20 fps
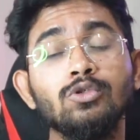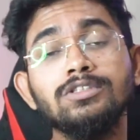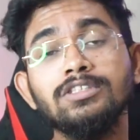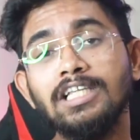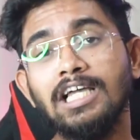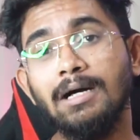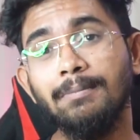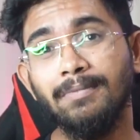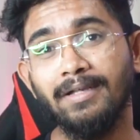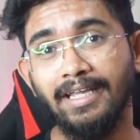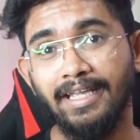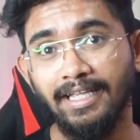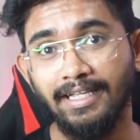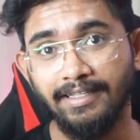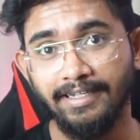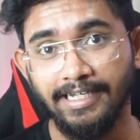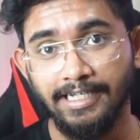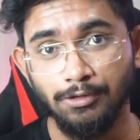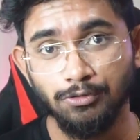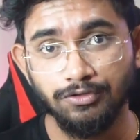उसके आप नए
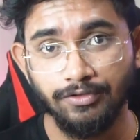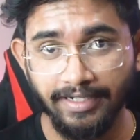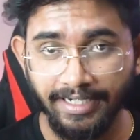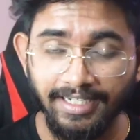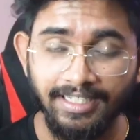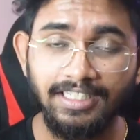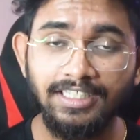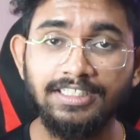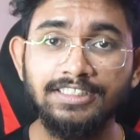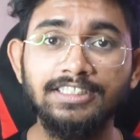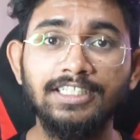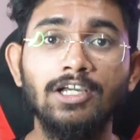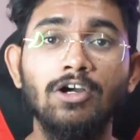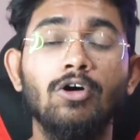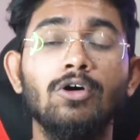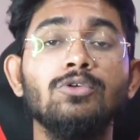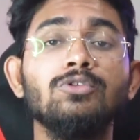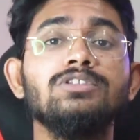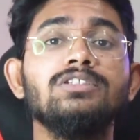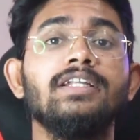क्रिएटिव रेडी कीजिए
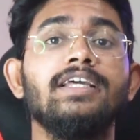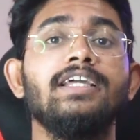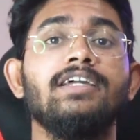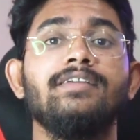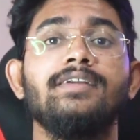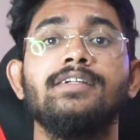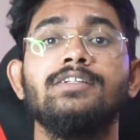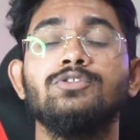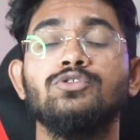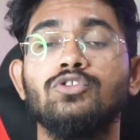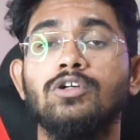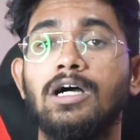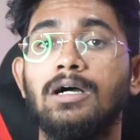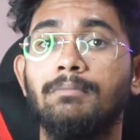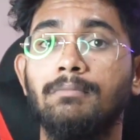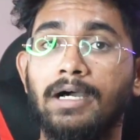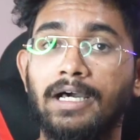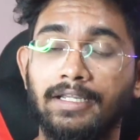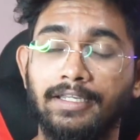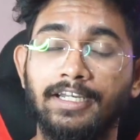और उस नए क्रिएटिव को
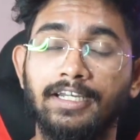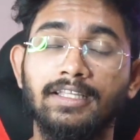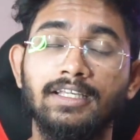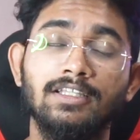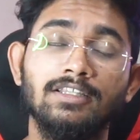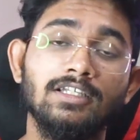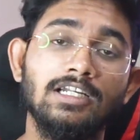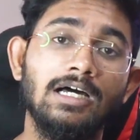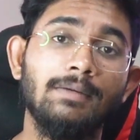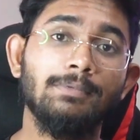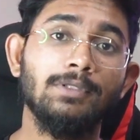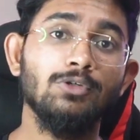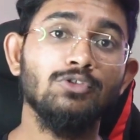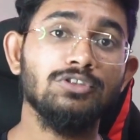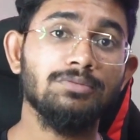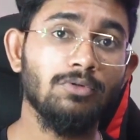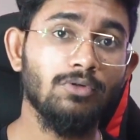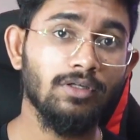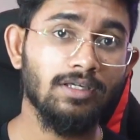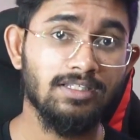आप मार्केट के अंदर आपके
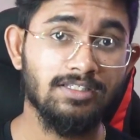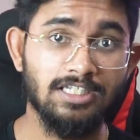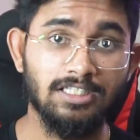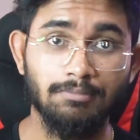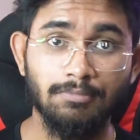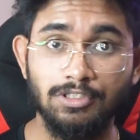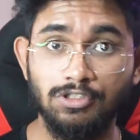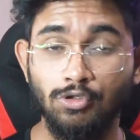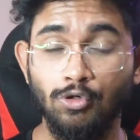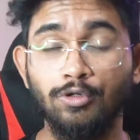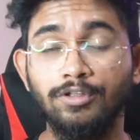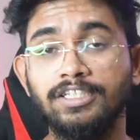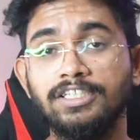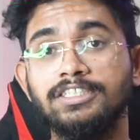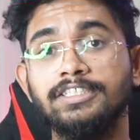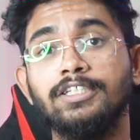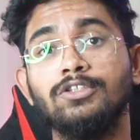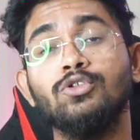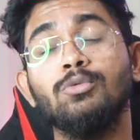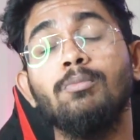उस प्रोडक्ट के साथ में छोड़
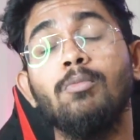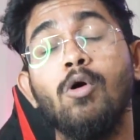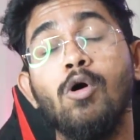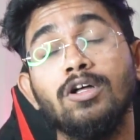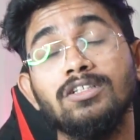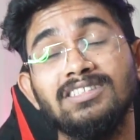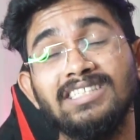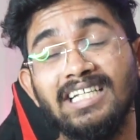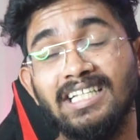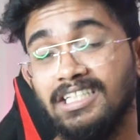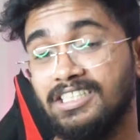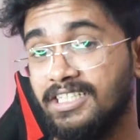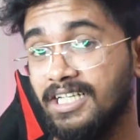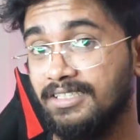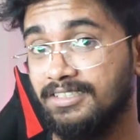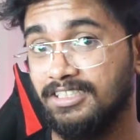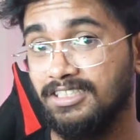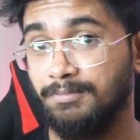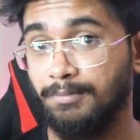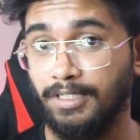दीजिए तो बहुत ज्यादा
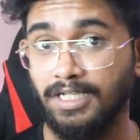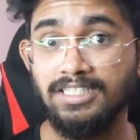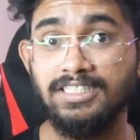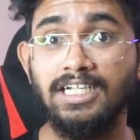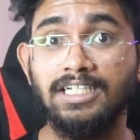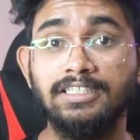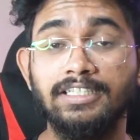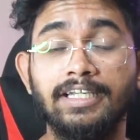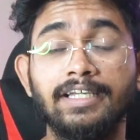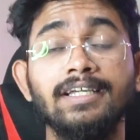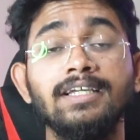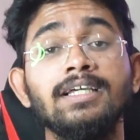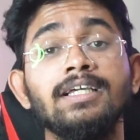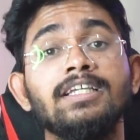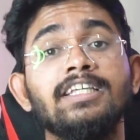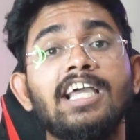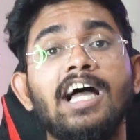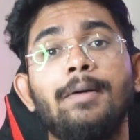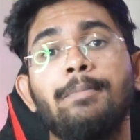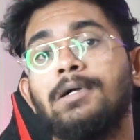चांसेस बढ़ जाते हैं
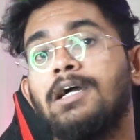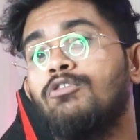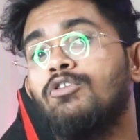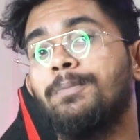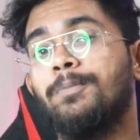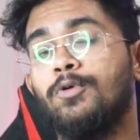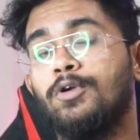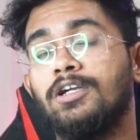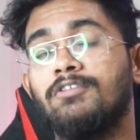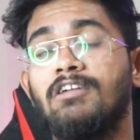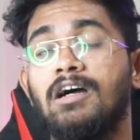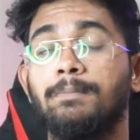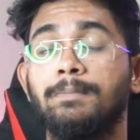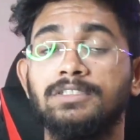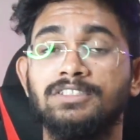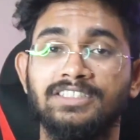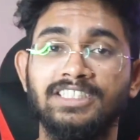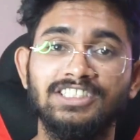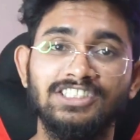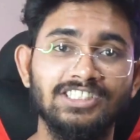कि आपका वो प्रोडक्ट
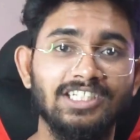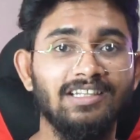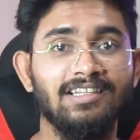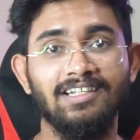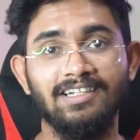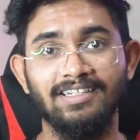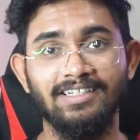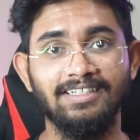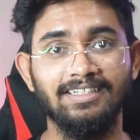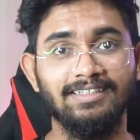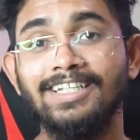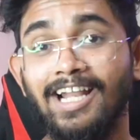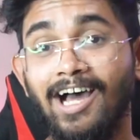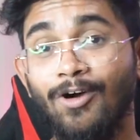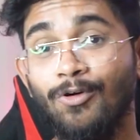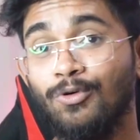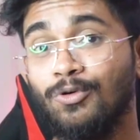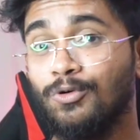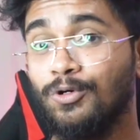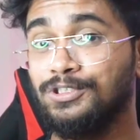वापस से चलने लगे
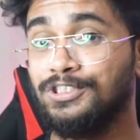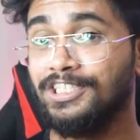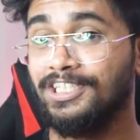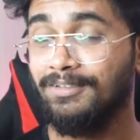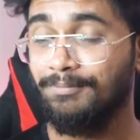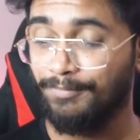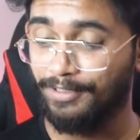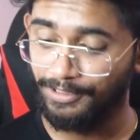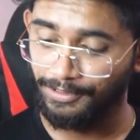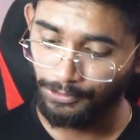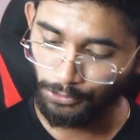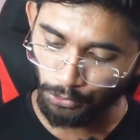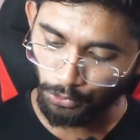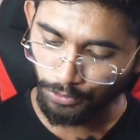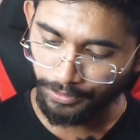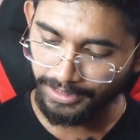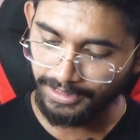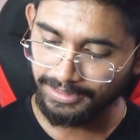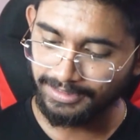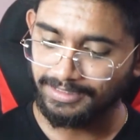नाउ क्वेश्चन नंबर टू
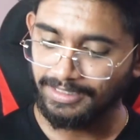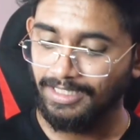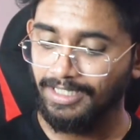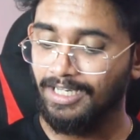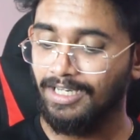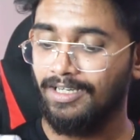इज